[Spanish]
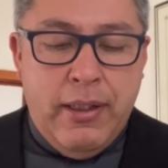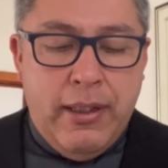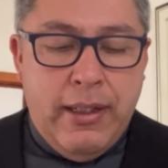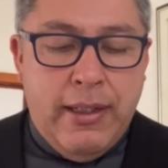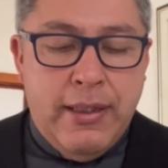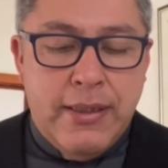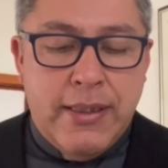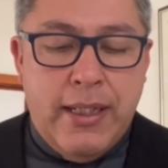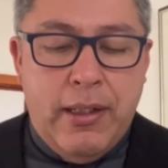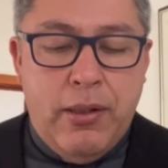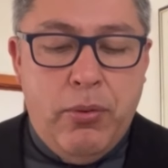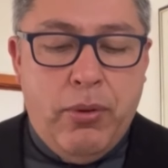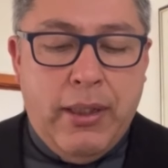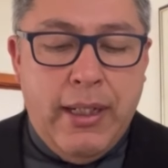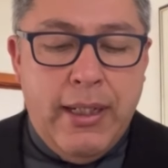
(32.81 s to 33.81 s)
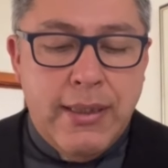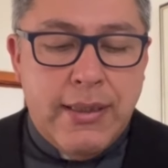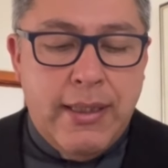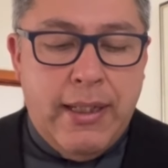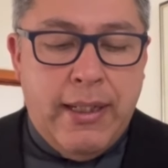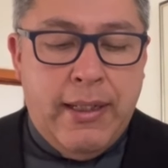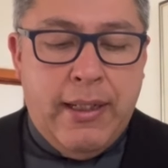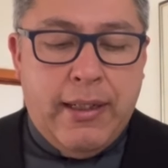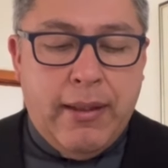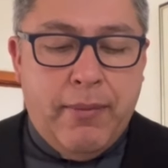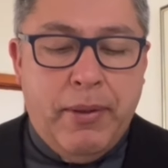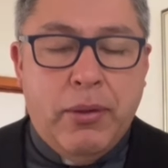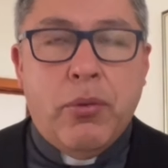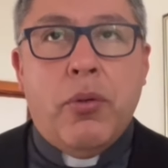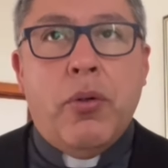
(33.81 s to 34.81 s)
en San Lucas en el
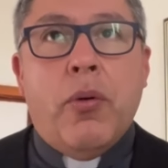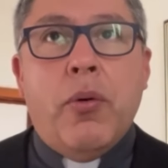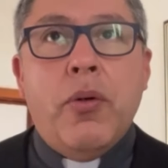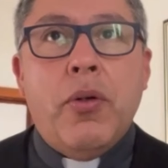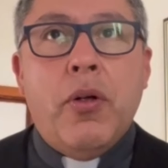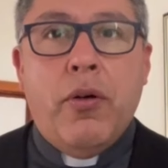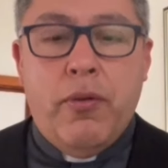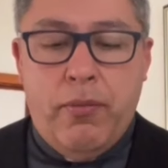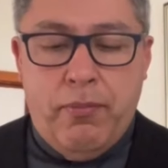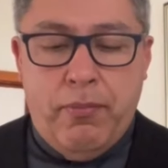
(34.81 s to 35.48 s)
capítulo 1,